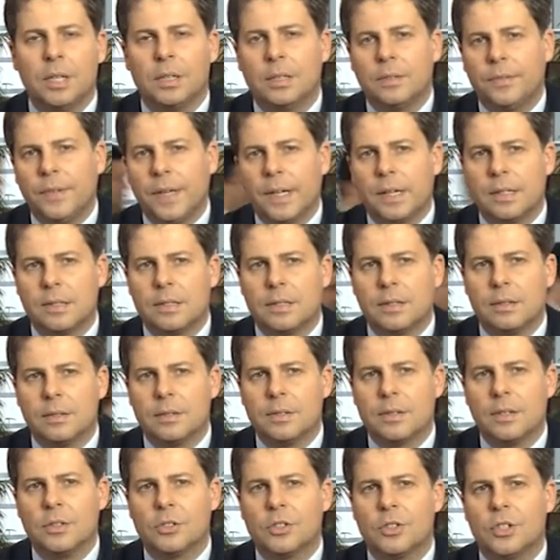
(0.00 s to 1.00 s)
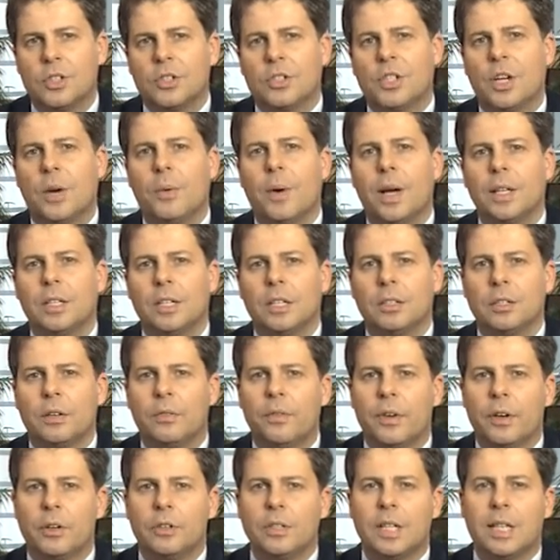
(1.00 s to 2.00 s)
twierdząc, że działania
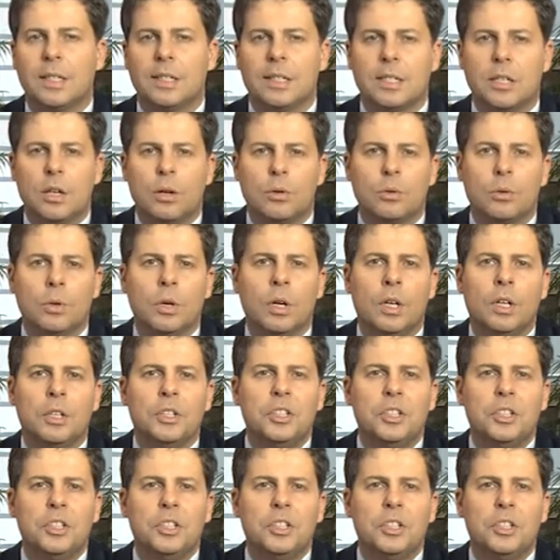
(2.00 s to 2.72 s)
nowego nadzoru